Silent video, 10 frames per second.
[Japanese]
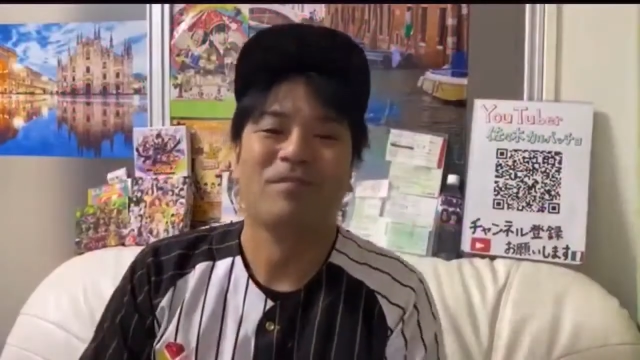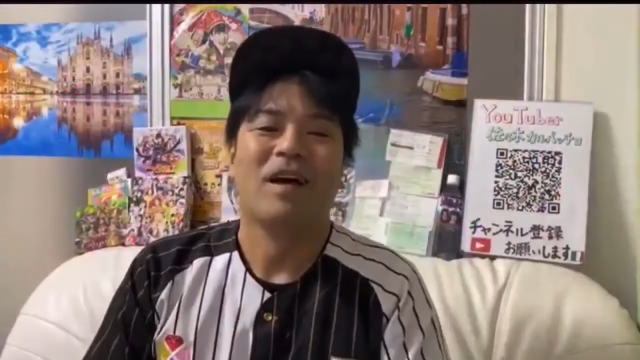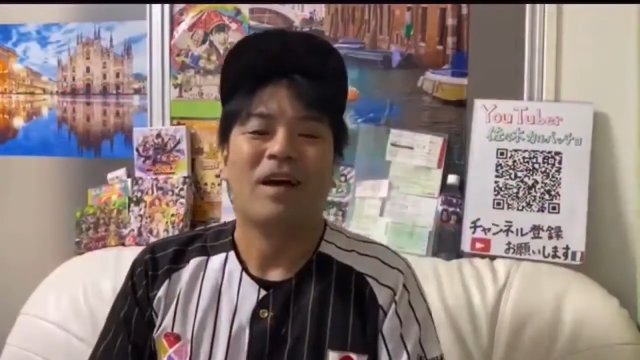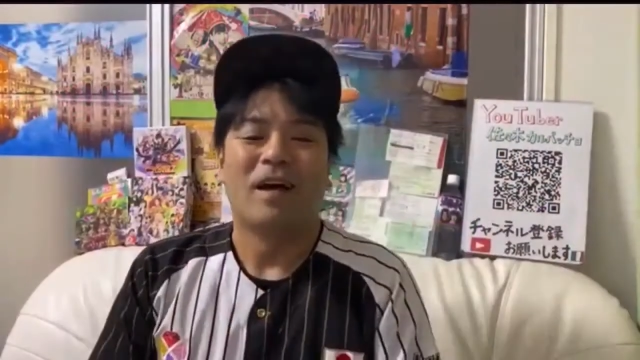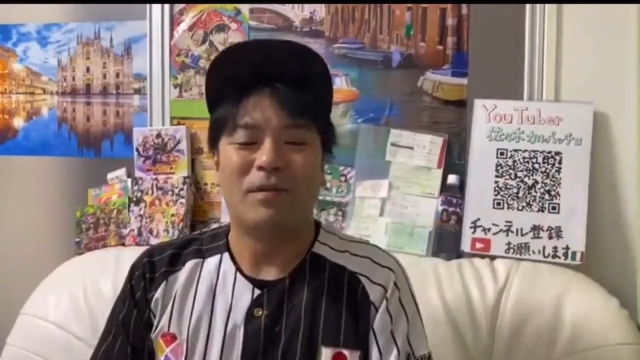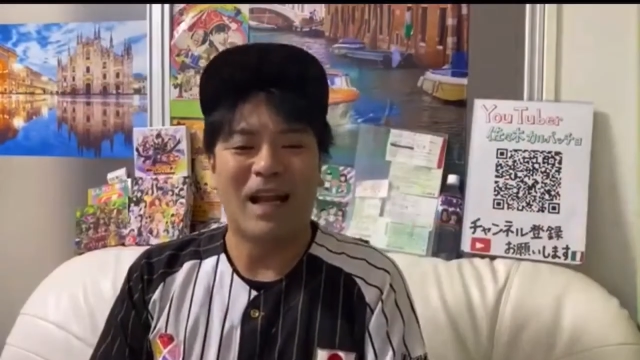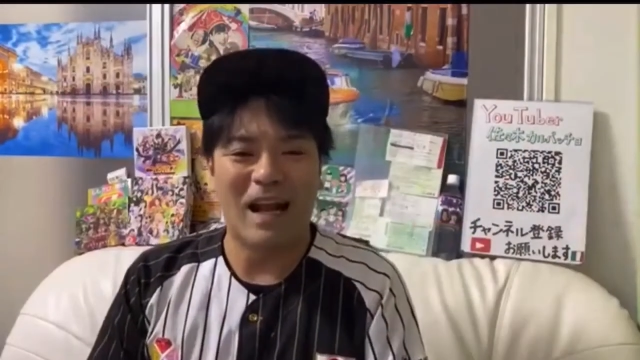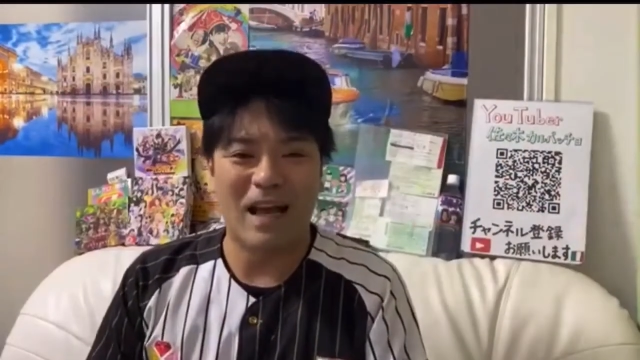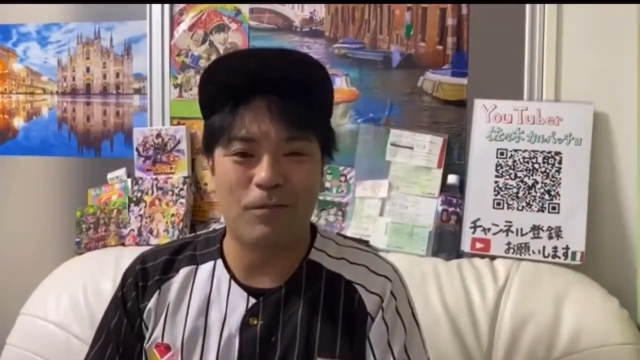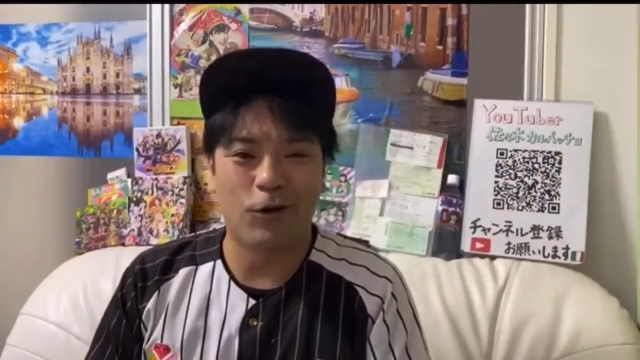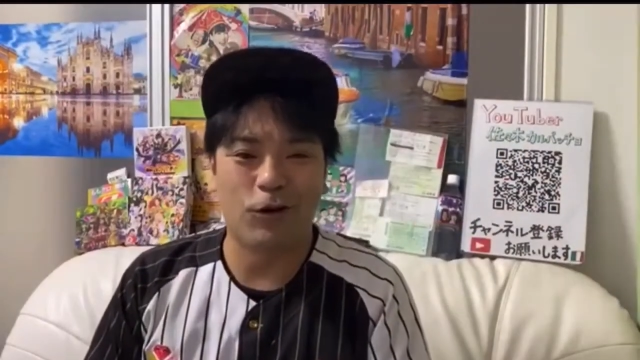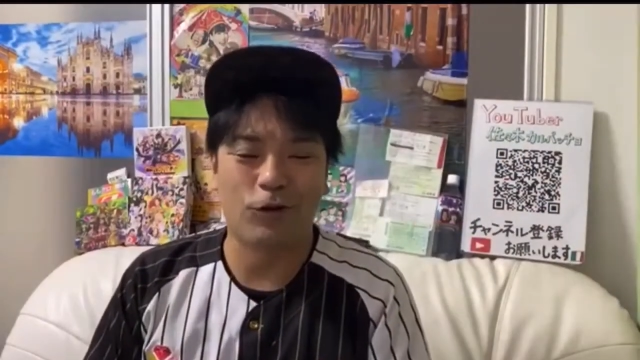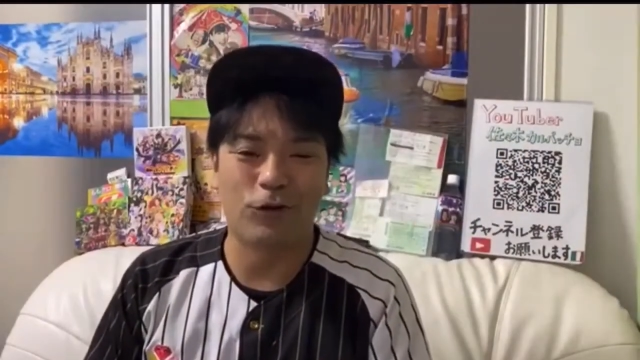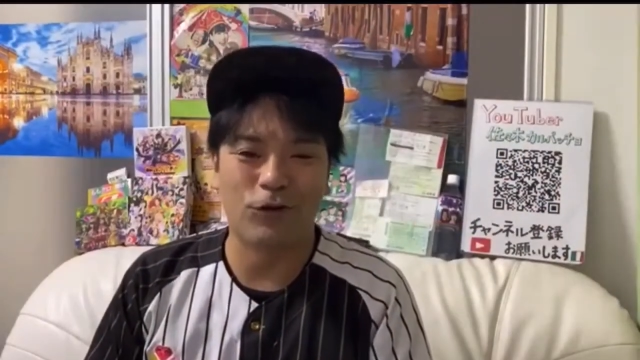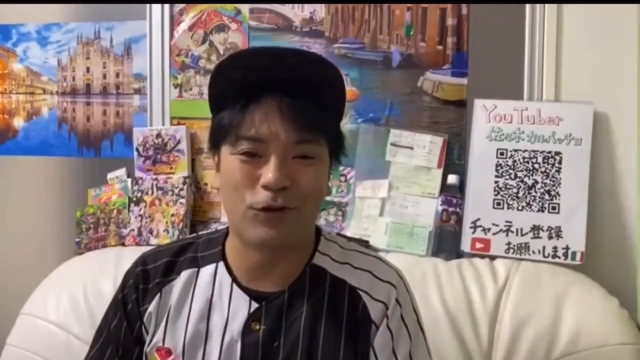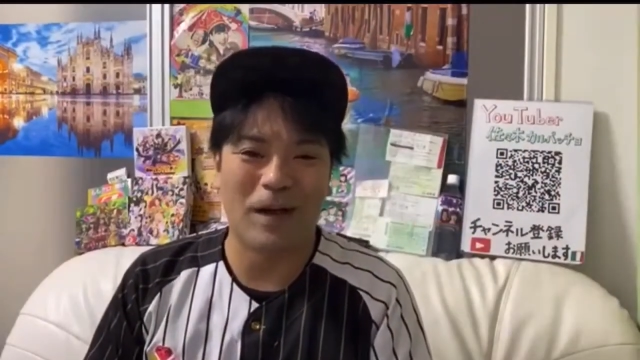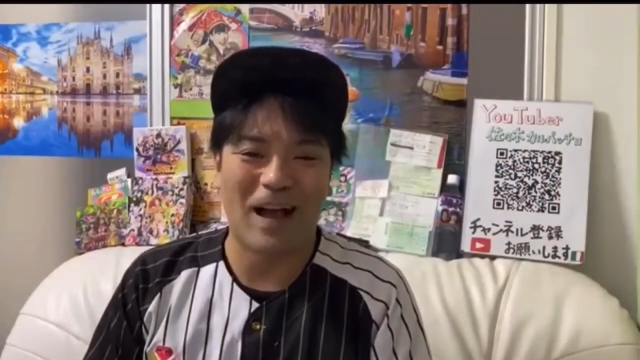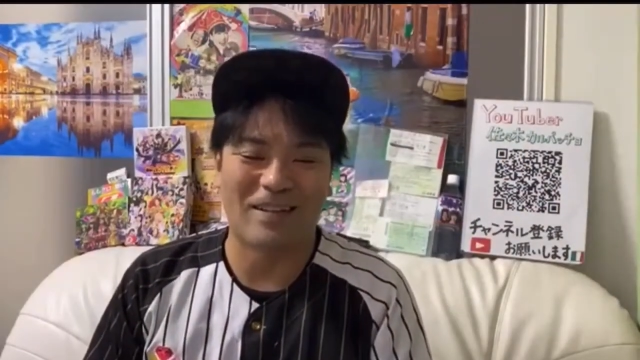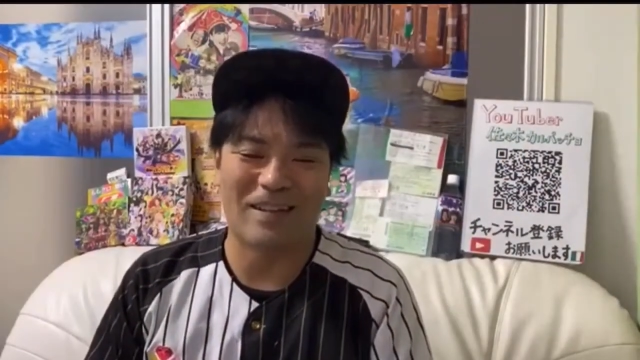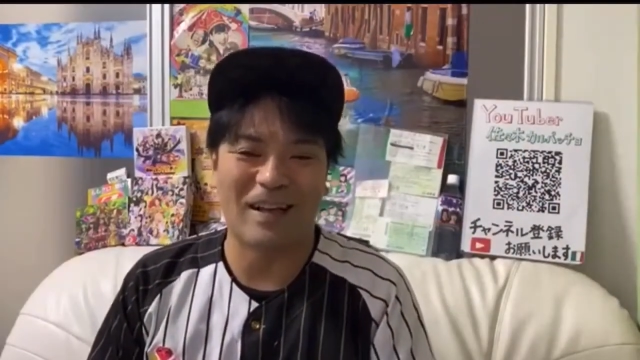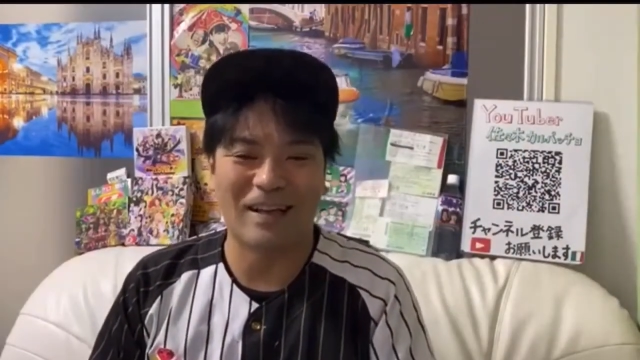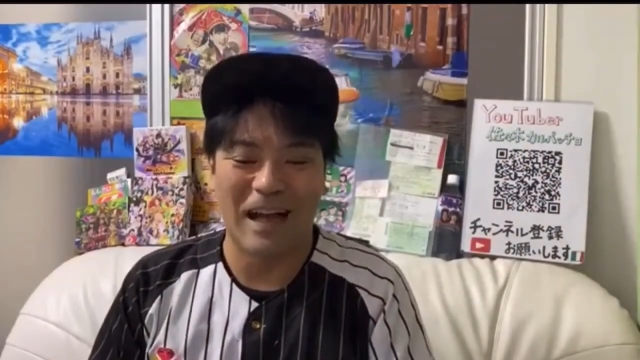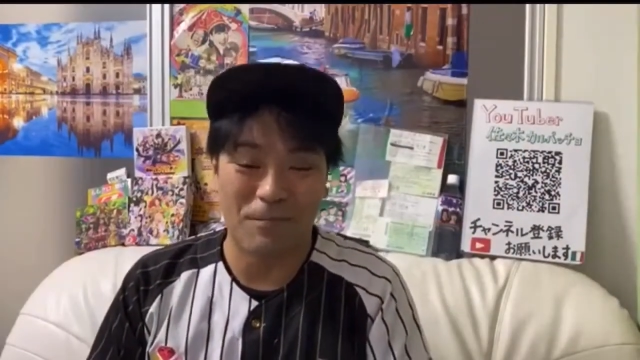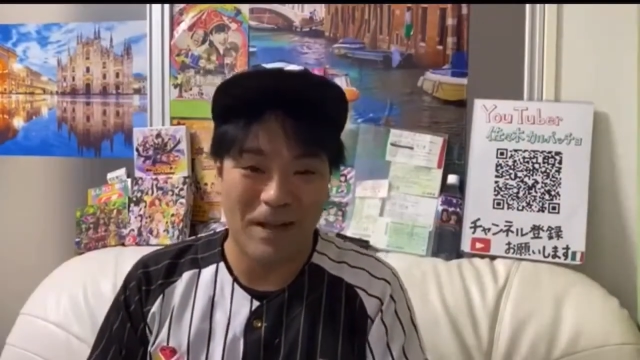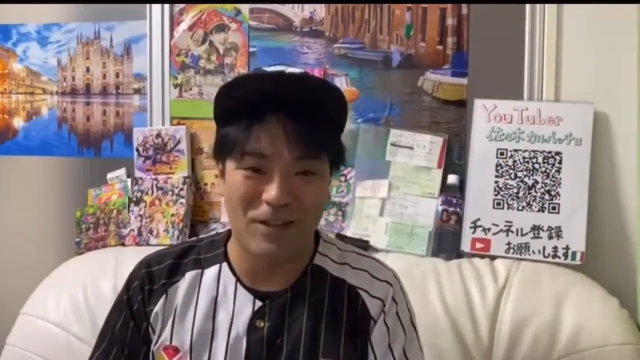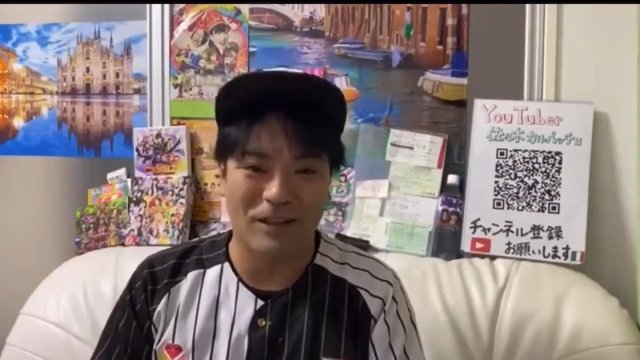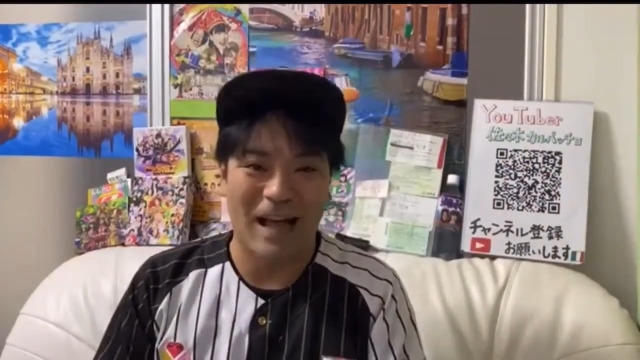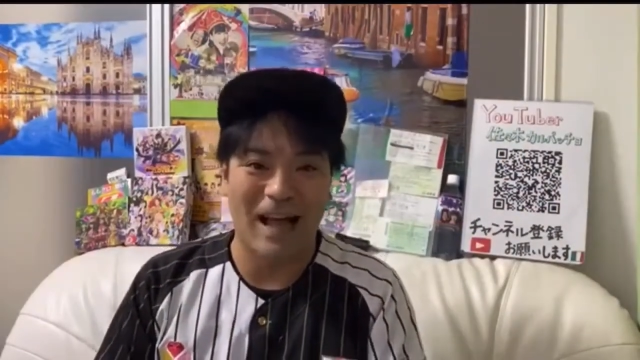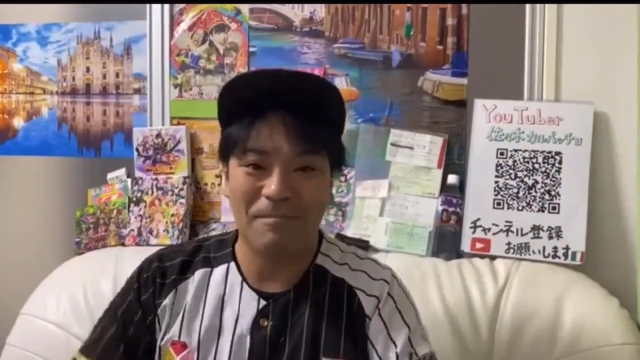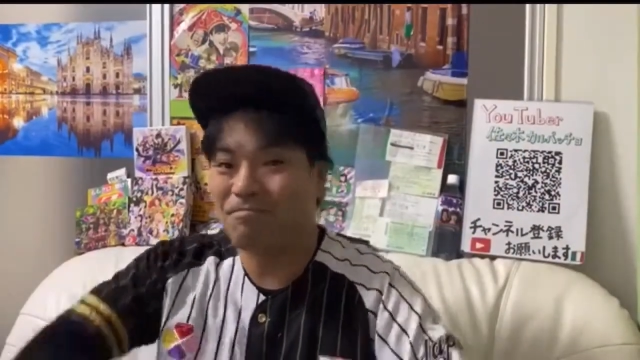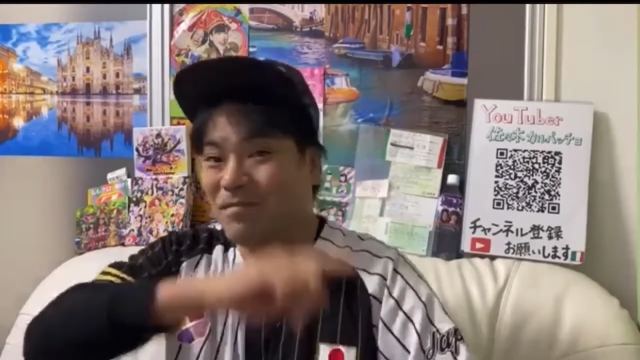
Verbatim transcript: 見習い者のフユーチューバー佐々木カルパッチョだ